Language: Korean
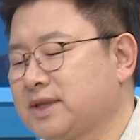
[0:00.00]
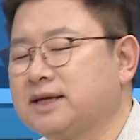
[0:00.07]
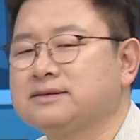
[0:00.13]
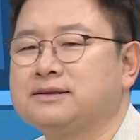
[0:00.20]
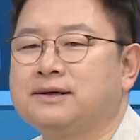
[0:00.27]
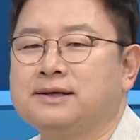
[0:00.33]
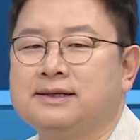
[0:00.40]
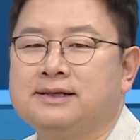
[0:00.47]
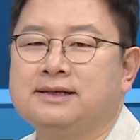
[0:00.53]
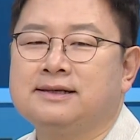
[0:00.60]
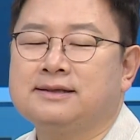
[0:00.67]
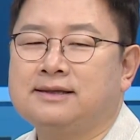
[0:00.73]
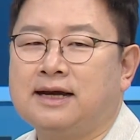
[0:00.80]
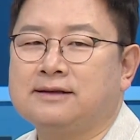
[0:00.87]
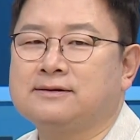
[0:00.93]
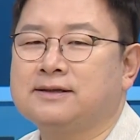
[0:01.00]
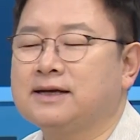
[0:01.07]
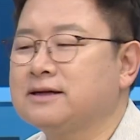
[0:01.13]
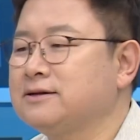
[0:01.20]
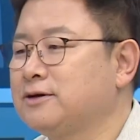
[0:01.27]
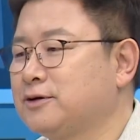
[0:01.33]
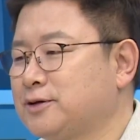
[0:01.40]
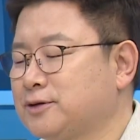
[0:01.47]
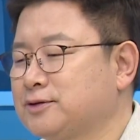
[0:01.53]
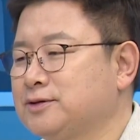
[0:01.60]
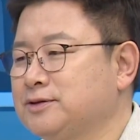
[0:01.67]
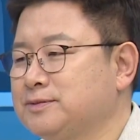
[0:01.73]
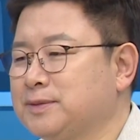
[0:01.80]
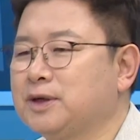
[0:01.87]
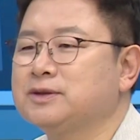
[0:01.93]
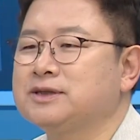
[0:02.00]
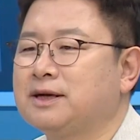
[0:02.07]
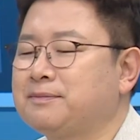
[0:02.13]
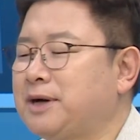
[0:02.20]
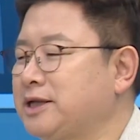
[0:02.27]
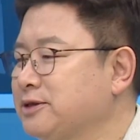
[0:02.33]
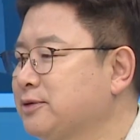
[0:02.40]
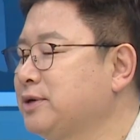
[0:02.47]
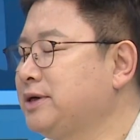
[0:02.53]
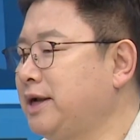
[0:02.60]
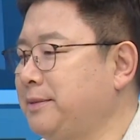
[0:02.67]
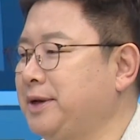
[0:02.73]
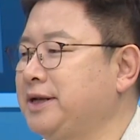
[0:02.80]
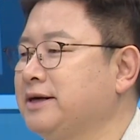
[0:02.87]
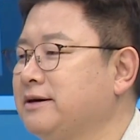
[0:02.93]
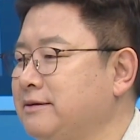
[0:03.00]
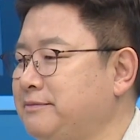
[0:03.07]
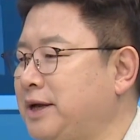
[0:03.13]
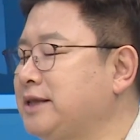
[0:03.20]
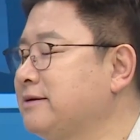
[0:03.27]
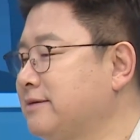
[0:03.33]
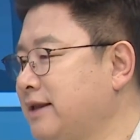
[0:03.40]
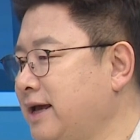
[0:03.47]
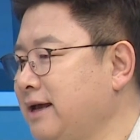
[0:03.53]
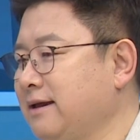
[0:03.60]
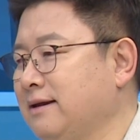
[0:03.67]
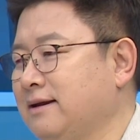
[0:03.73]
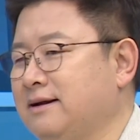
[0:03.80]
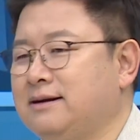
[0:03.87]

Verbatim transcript: 그래서 단언하기는 어렵고 뭐 그냥 바닥권 레벨인 건 맞는데